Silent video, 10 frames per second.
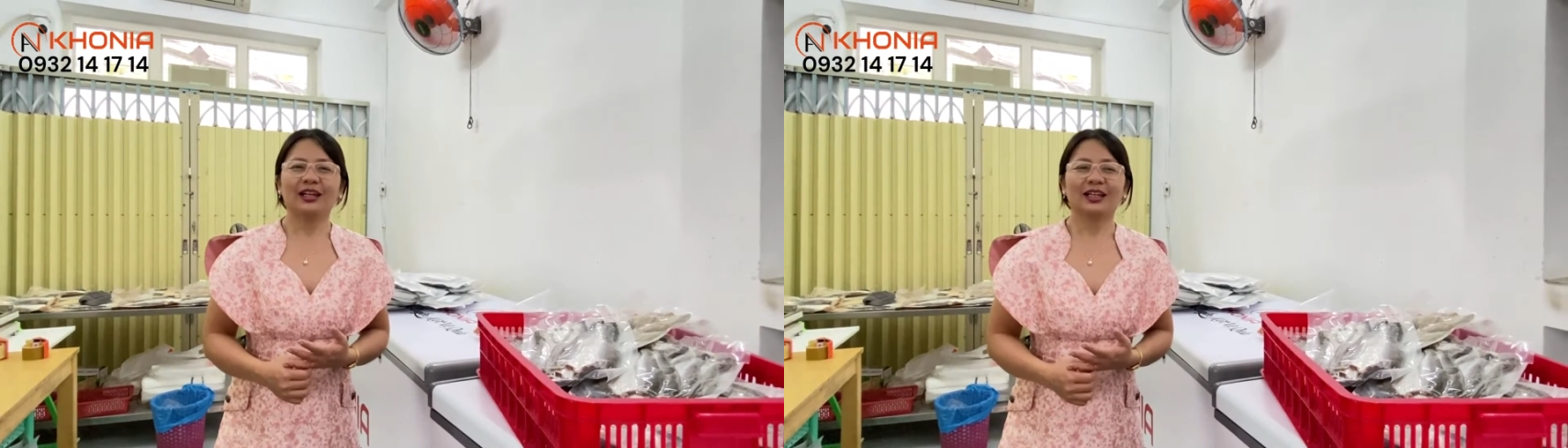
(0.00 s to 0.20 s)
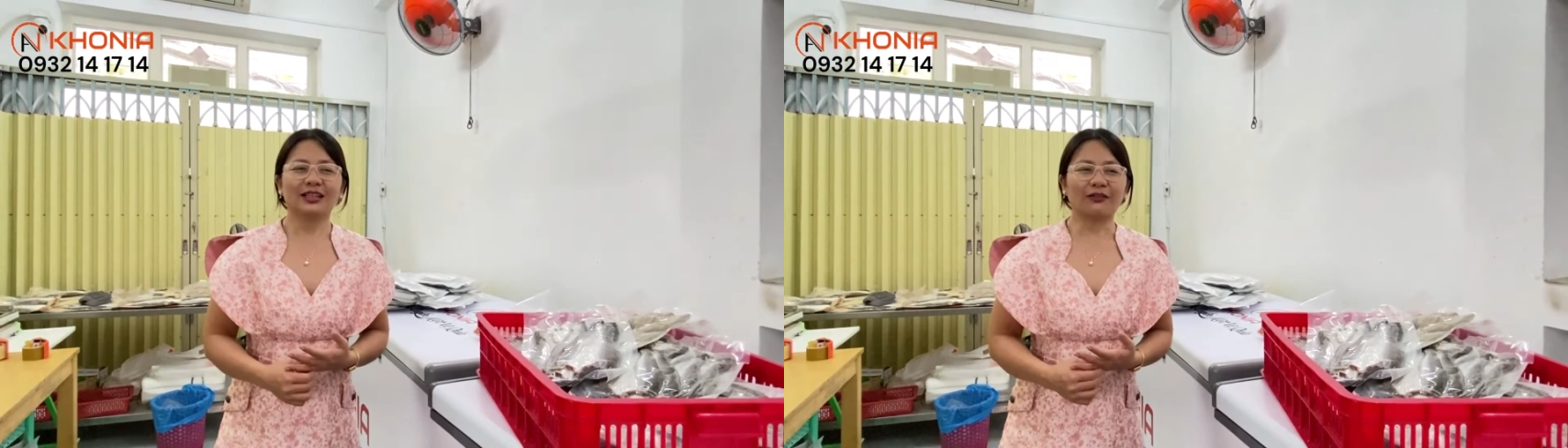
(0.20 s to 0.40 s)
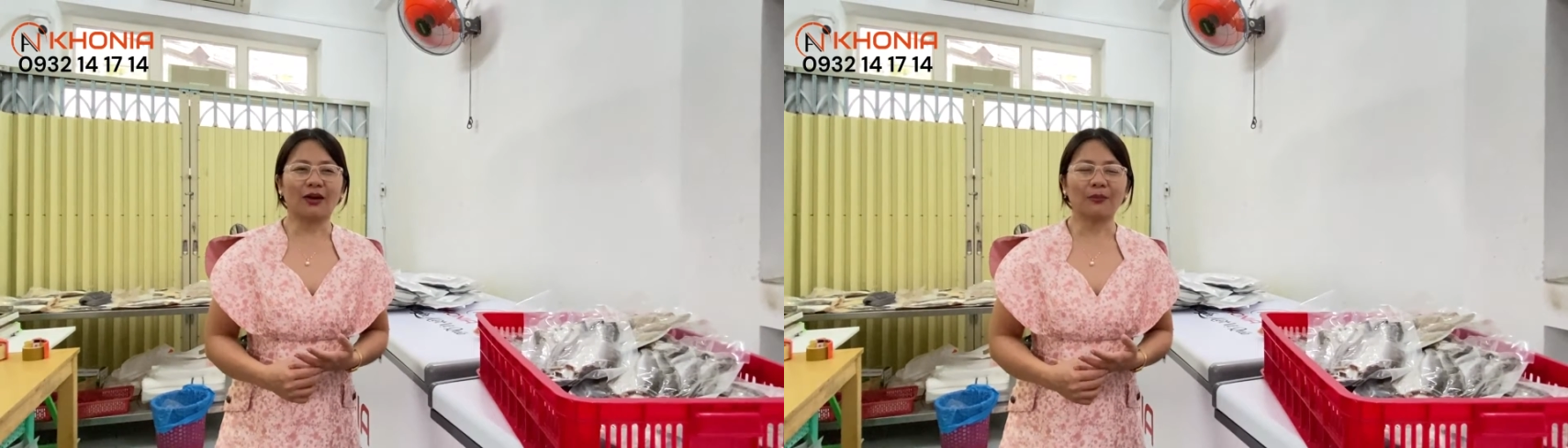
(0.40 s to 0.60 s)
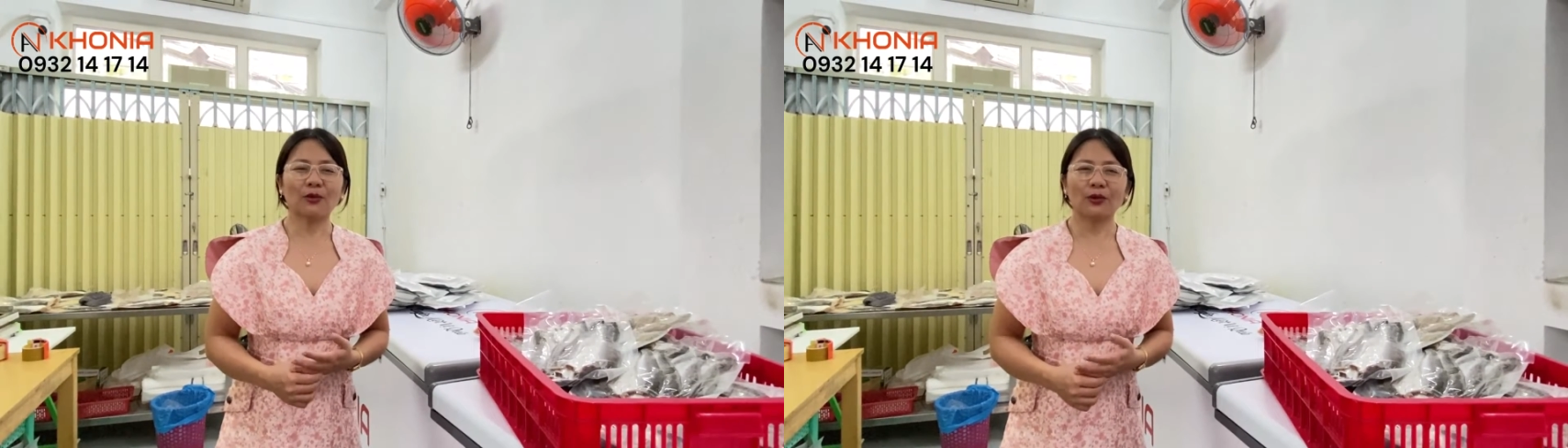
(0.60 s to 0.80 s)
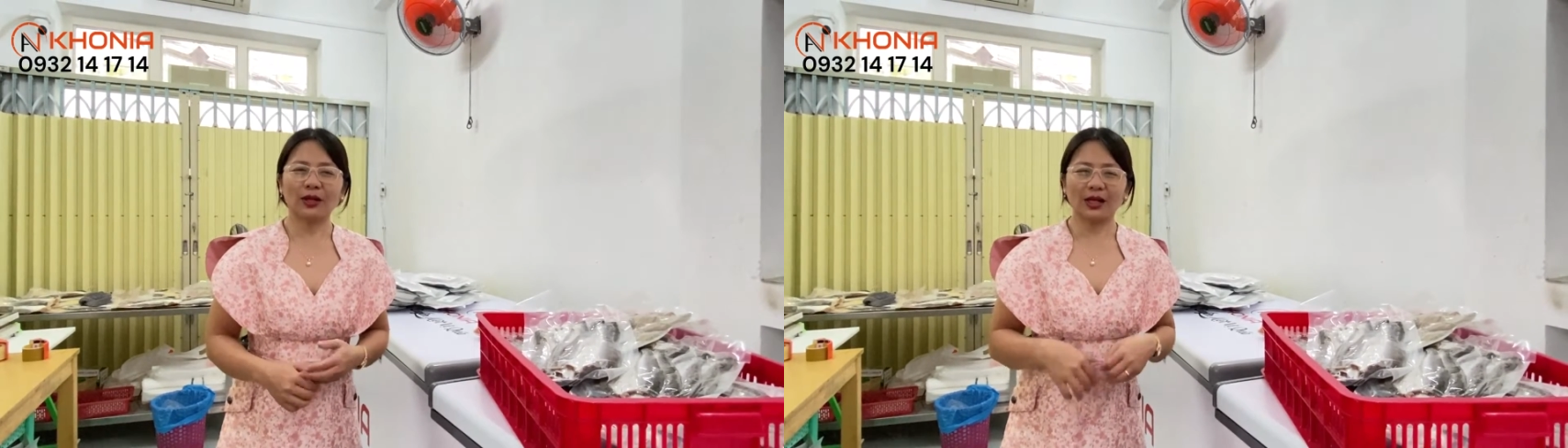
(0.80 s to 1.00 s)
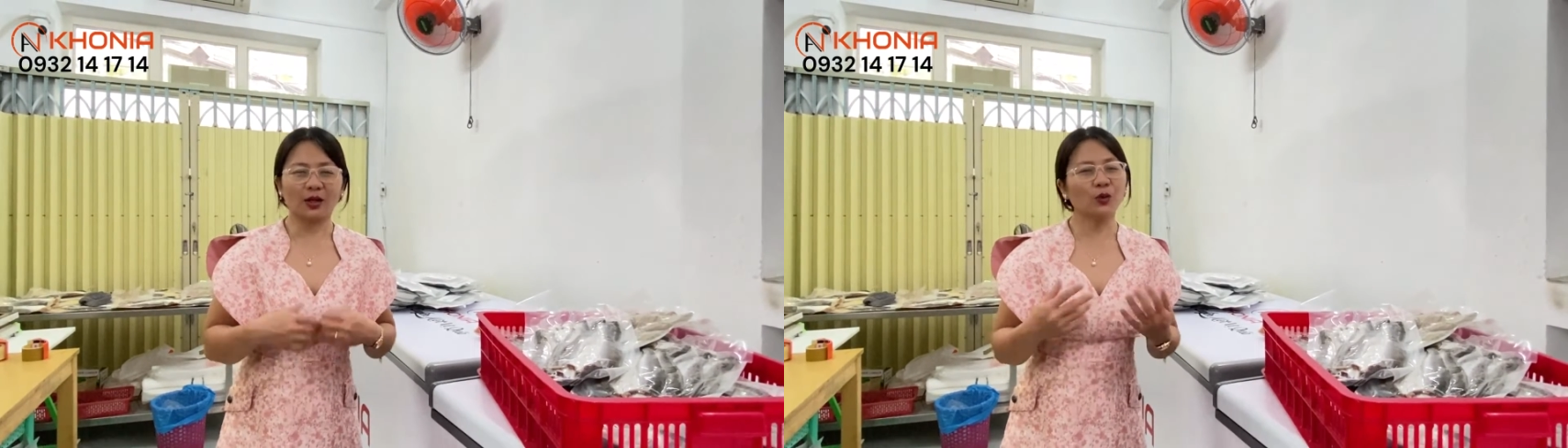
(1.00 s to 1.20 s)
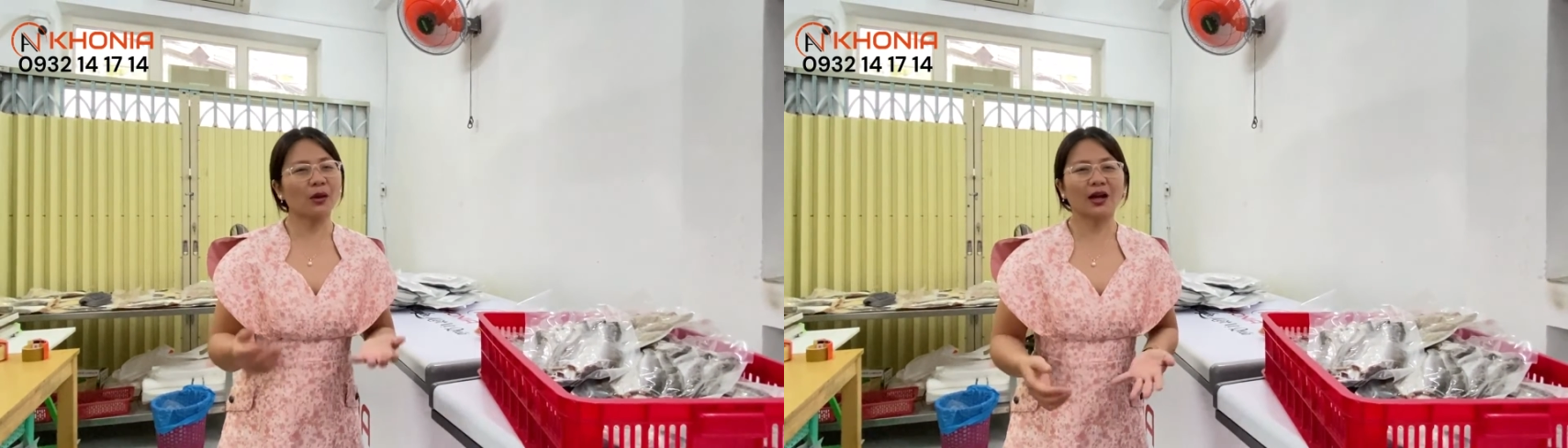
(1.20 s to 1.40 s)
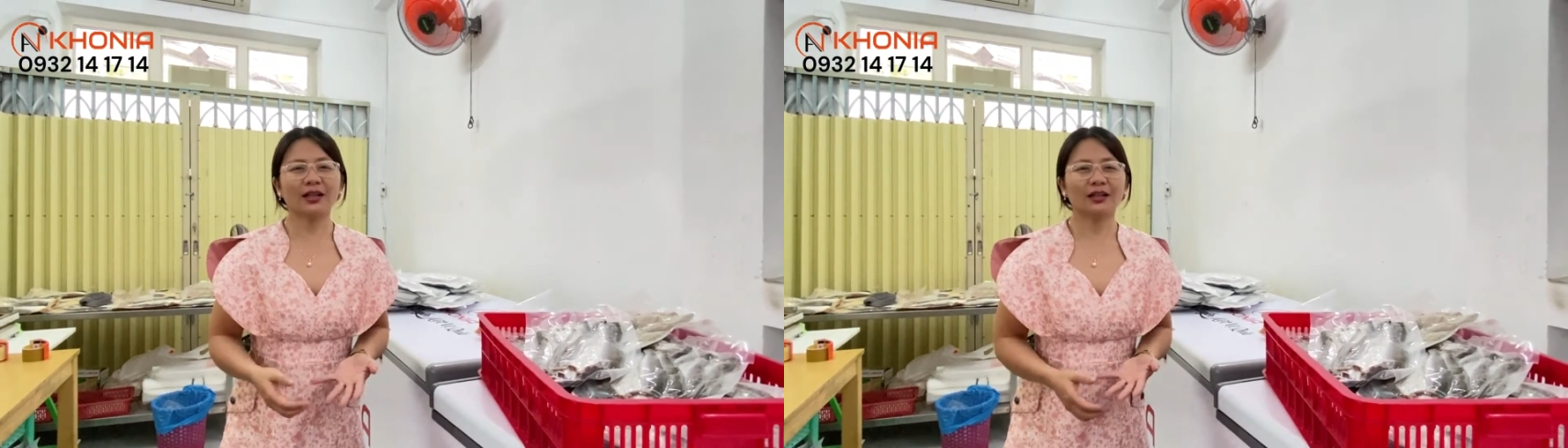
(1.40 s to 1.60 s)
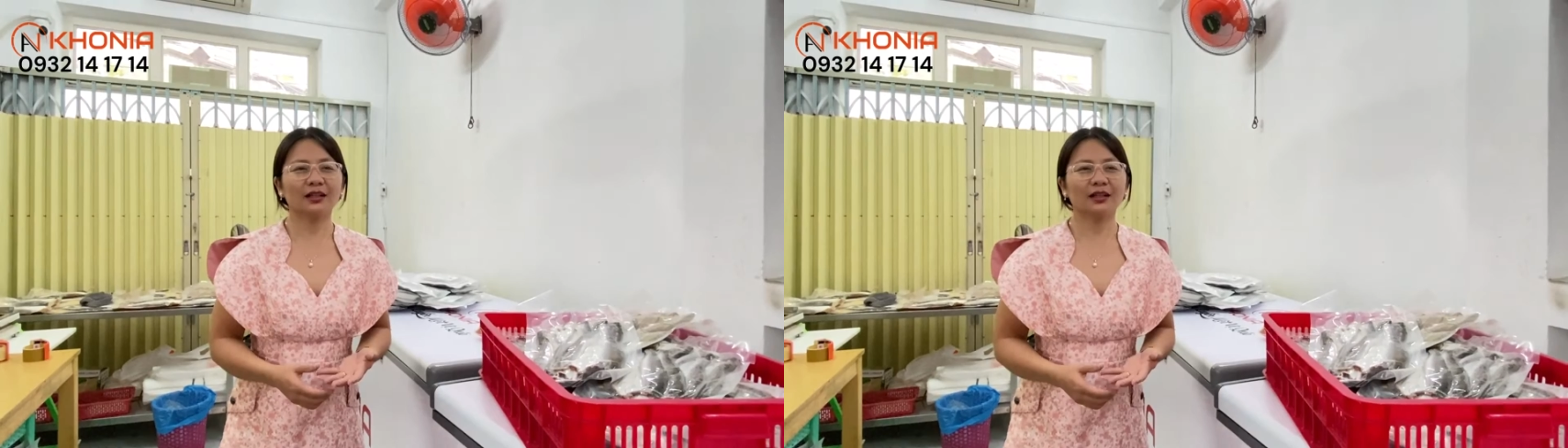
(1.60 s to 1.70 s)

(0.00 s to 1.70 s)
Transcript: thì sản phẩm của Kuni là luôn mới